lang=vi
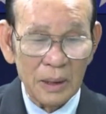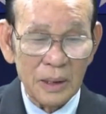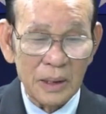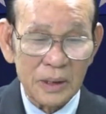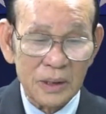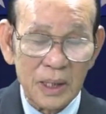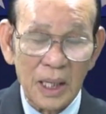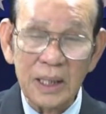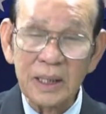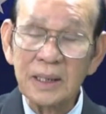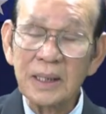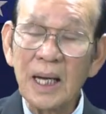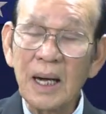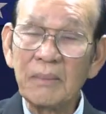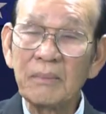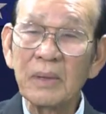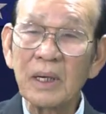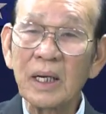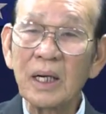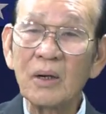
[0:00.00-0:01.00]
xảy
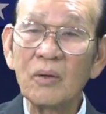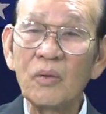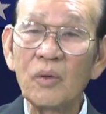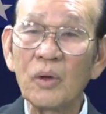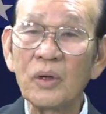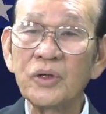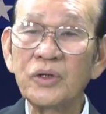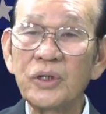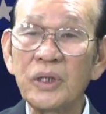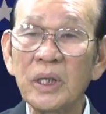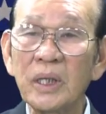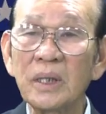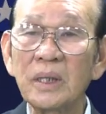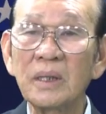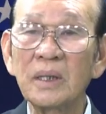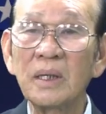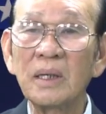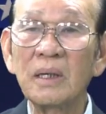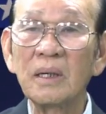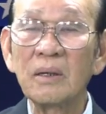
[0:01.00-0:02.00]
ra một cái cuộc
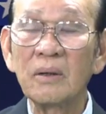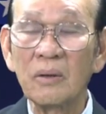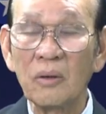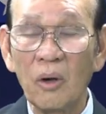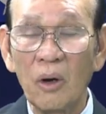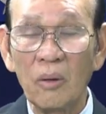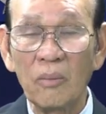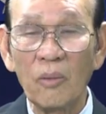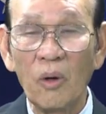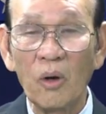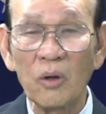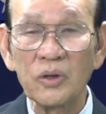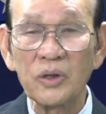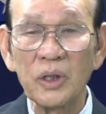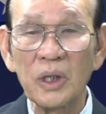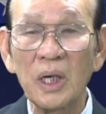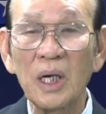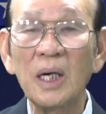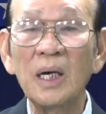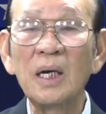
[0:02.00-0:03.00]
chiến nội bộ
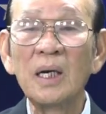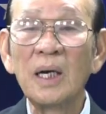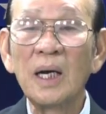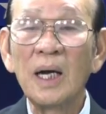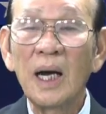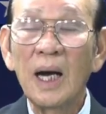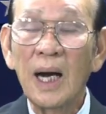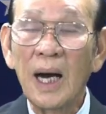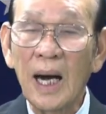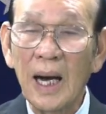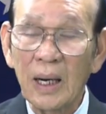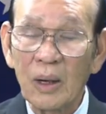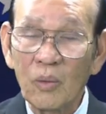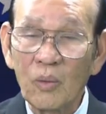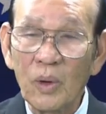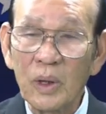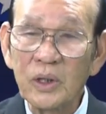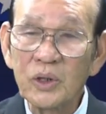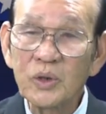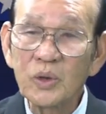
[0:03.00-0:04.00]
giữa Hải
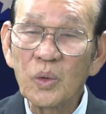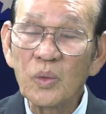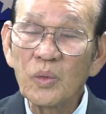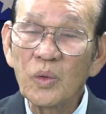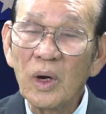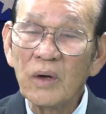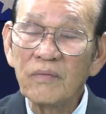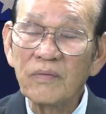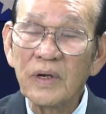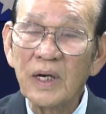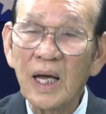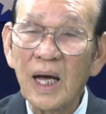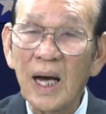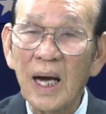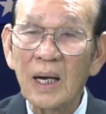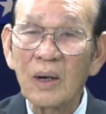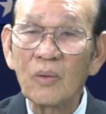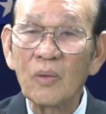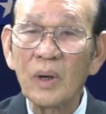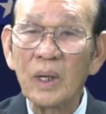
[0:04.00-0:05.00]
quân Trung Quốc với là
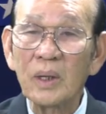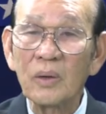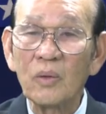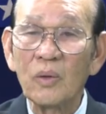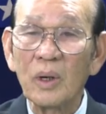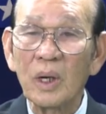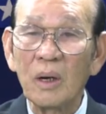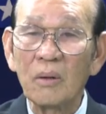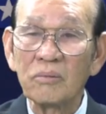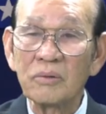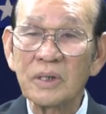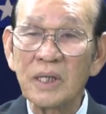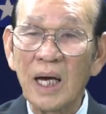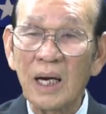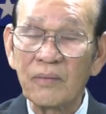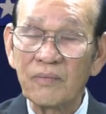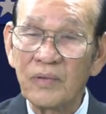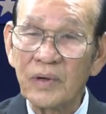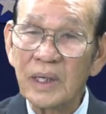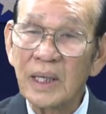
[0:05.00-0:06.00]
Hải quân của Cộng
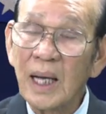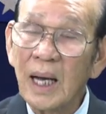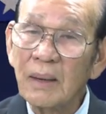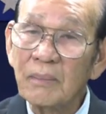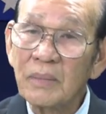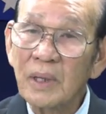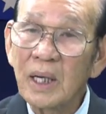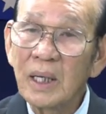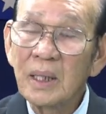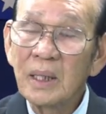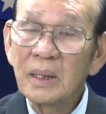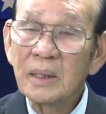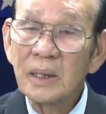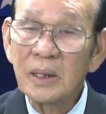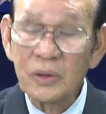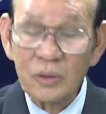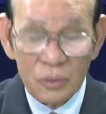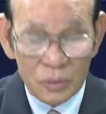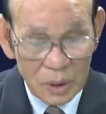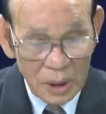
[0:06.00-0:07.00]
sản Việt Nam
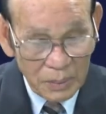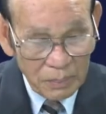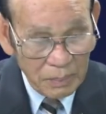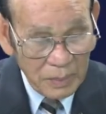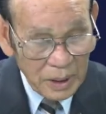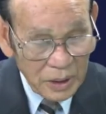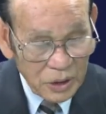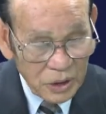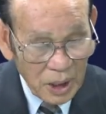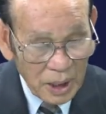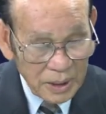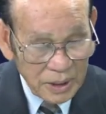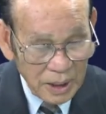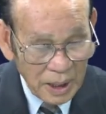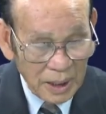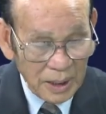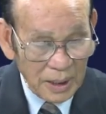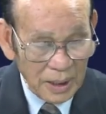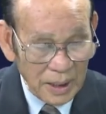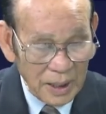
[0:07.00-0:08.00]
thì chúng ta biết chắc
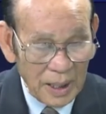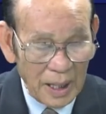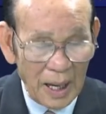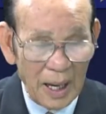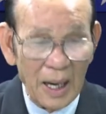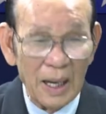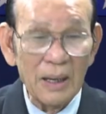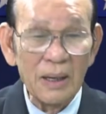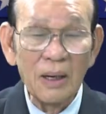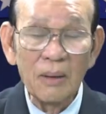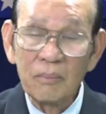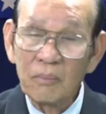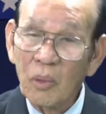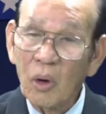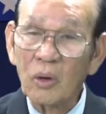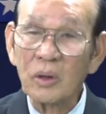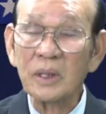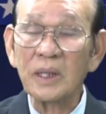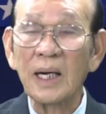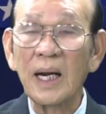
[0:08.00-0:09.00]
chắn là
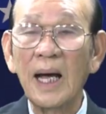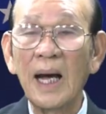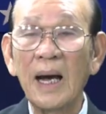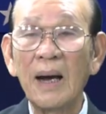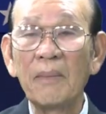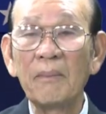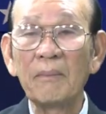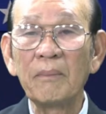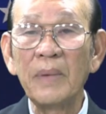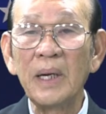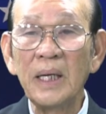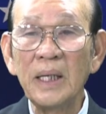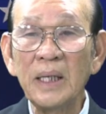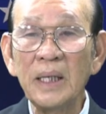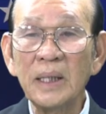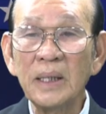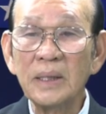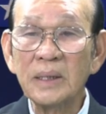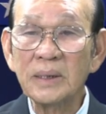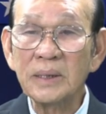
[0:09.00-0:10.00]
một là
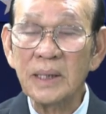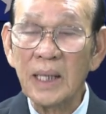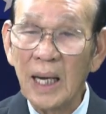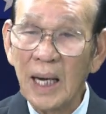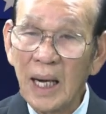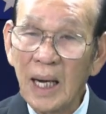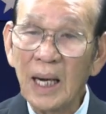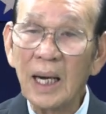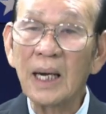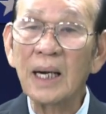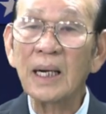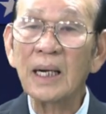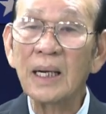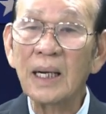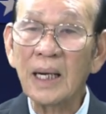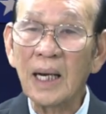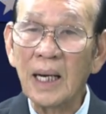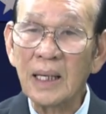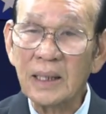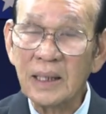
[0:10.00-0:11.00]
Mỹ sẽ
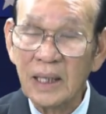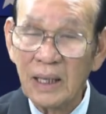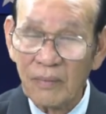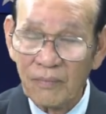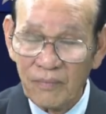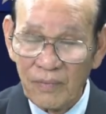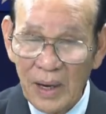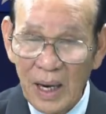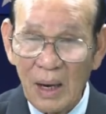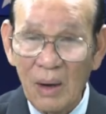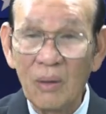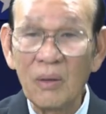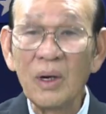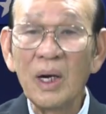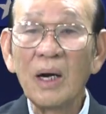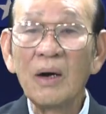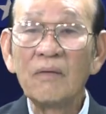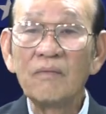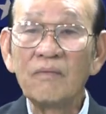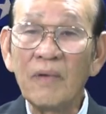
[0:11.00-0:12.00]
can thiệp vào
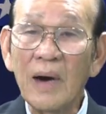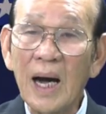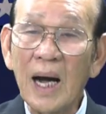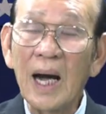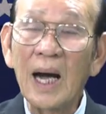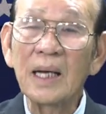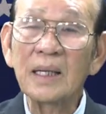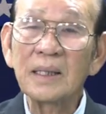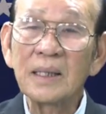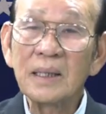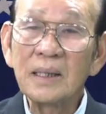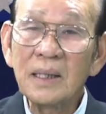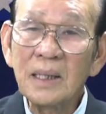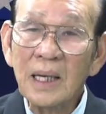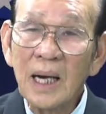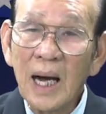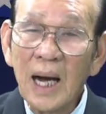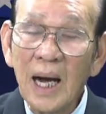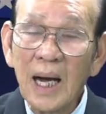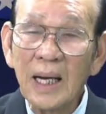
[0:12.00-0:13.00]
và
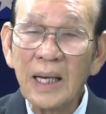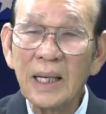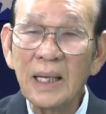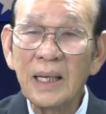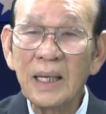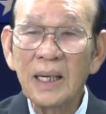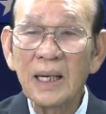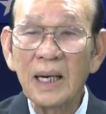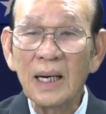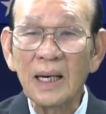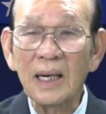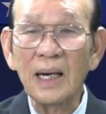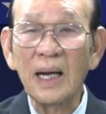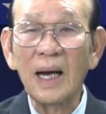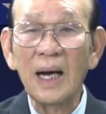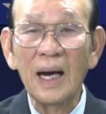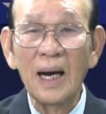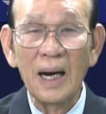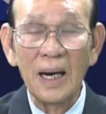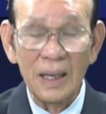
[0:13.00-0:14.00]
thứ hai
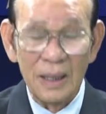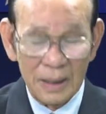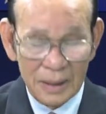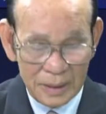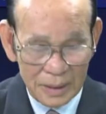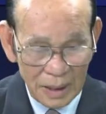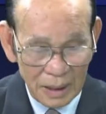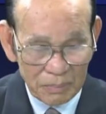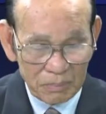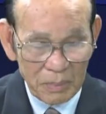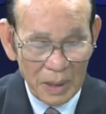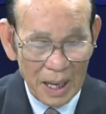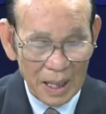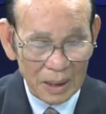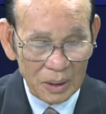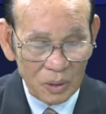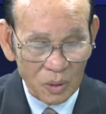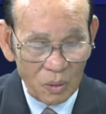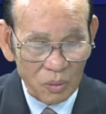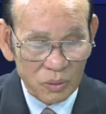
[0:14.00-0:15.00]
là Nhật
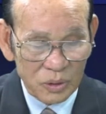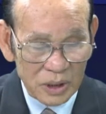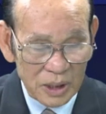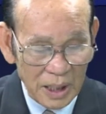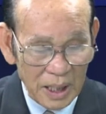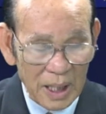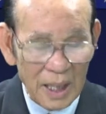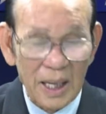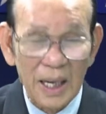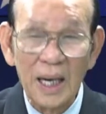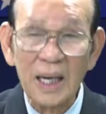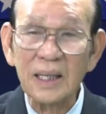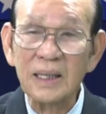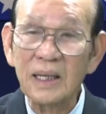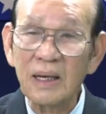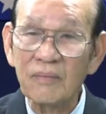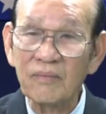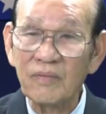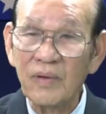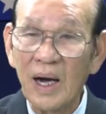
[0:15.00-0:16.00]
Bản cũng sẽ
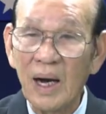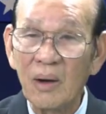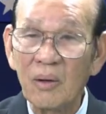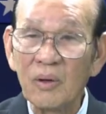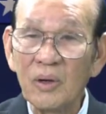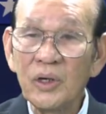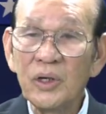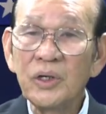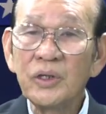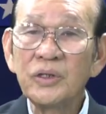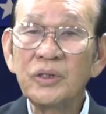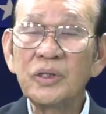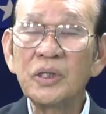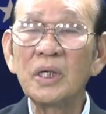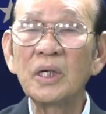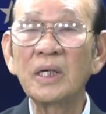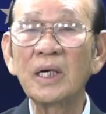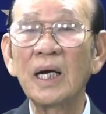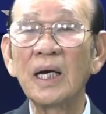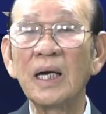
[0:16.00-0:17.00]
can thiệp vào.
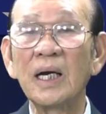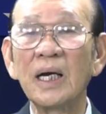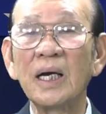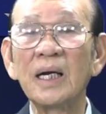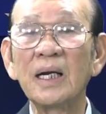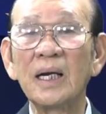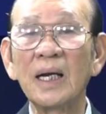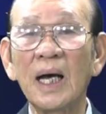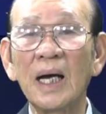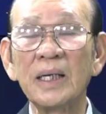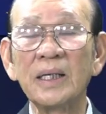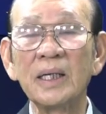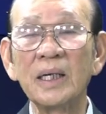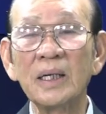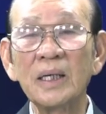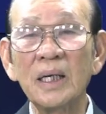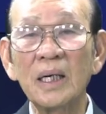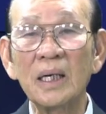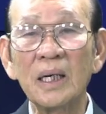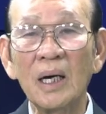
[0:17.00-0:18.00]
Chưa kể là
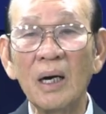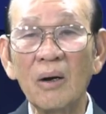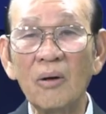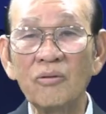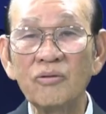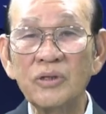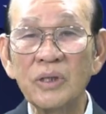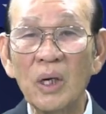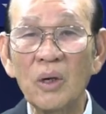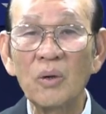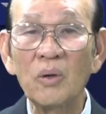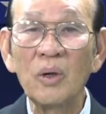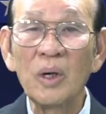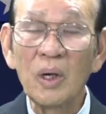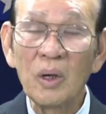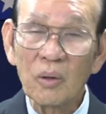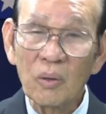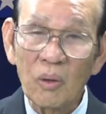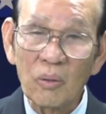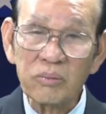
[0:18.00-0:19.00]
những nước ở Âu Châu
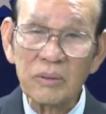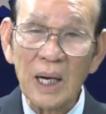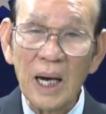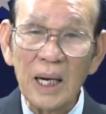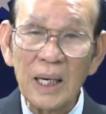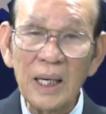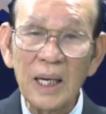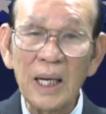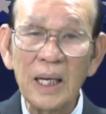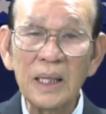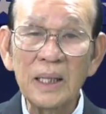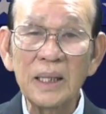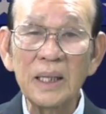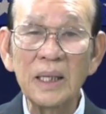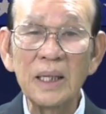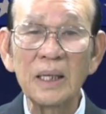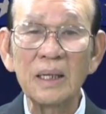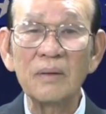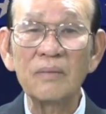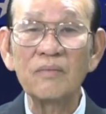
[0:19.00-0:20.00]
cũng đã lên
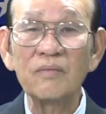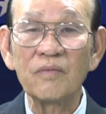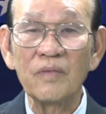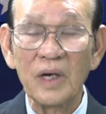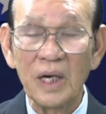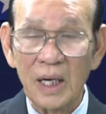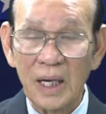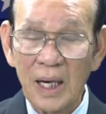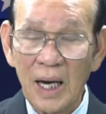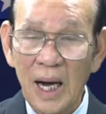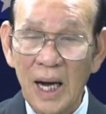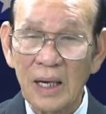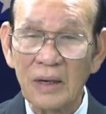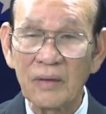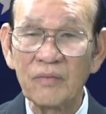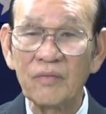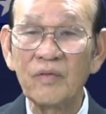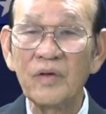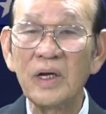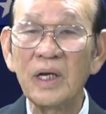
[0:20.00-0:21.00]
tiếng về cái
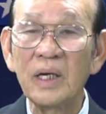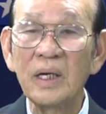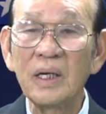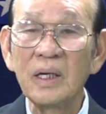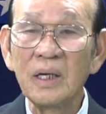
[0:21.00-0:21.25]
hành vi